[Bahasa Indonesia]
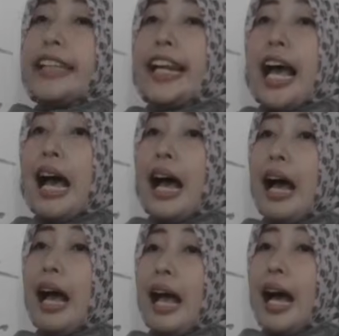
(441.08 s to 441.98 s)
retina
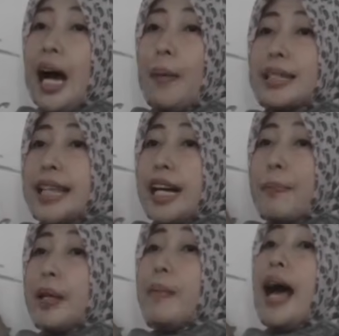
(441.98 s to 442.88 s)
sama
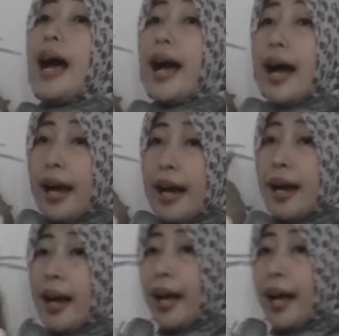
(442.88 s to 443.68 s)
saraf di belakang. Jadi